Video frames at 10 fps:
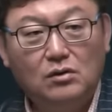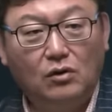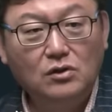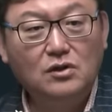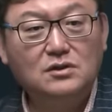
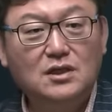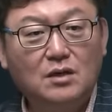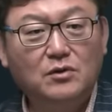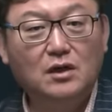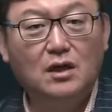어떤
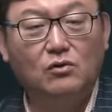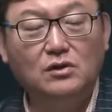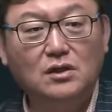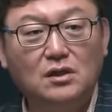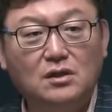사람이길래
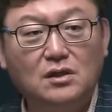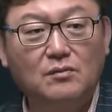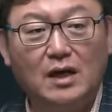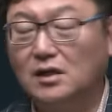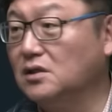권익위를
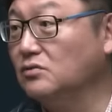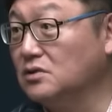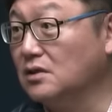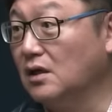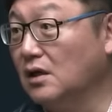이렇게 망가뜨리고
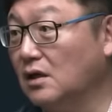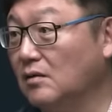있을까.